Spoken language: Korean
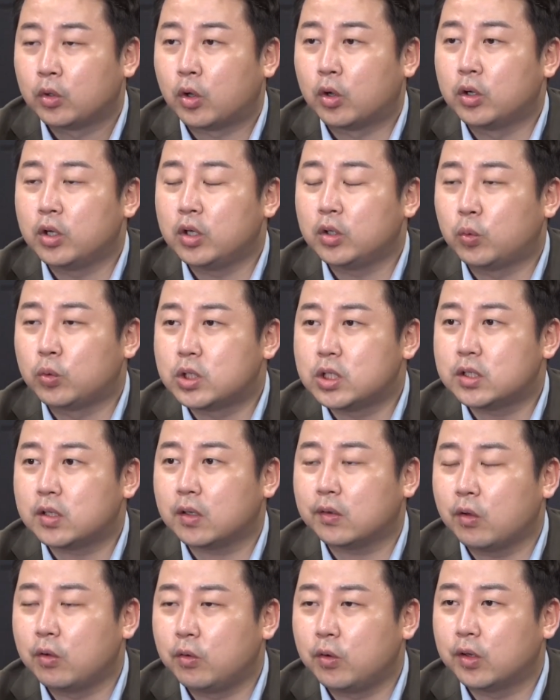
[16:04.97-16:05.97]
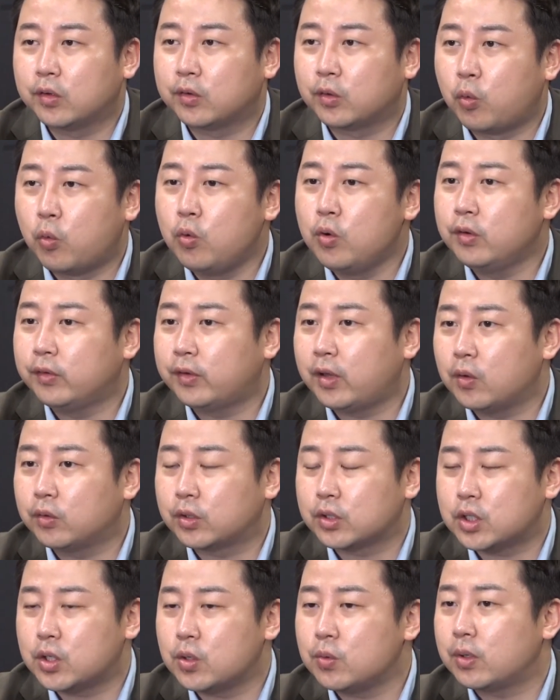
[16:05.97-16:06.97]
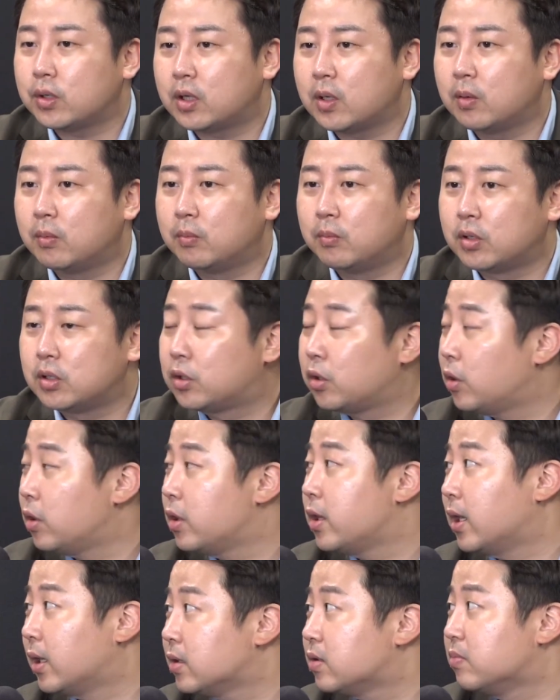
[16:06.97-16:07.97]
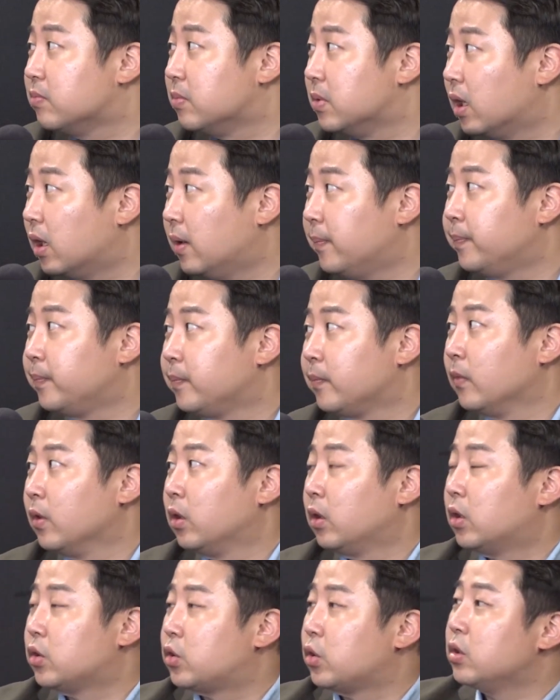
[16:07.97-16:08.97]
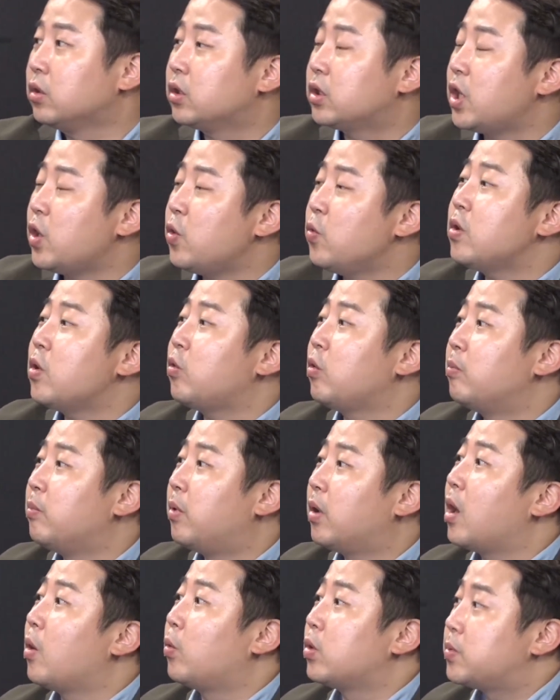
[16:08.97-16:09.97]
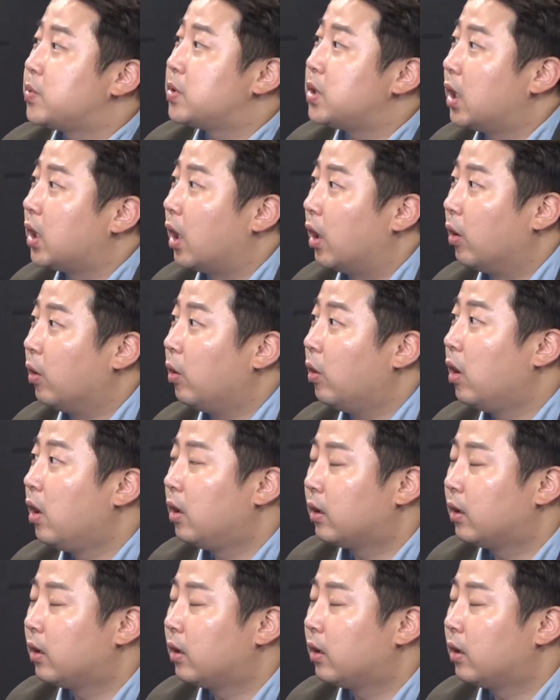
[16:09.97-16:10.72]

경기도지사 선거에서 공을 세워서 채용했다면 뭐 그러는 데 하겠습니다. 그러니까 저는 그 채용 갖고 뭐라 하고 싶지 않아요.